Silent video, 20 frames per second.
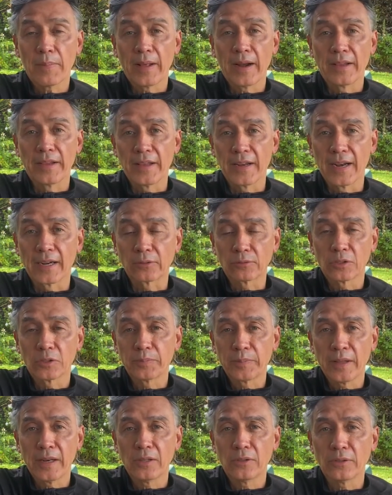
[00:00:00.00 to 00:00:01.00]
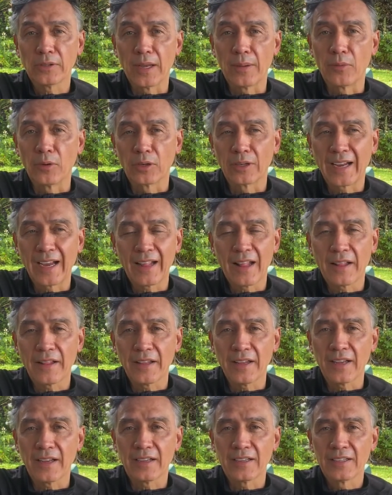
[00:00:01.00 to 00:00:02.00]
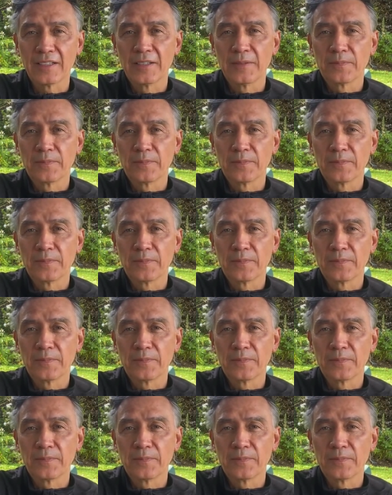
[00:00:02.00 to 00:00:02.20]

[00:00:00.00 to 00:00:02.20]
para llenar tu espíritu de amor cada día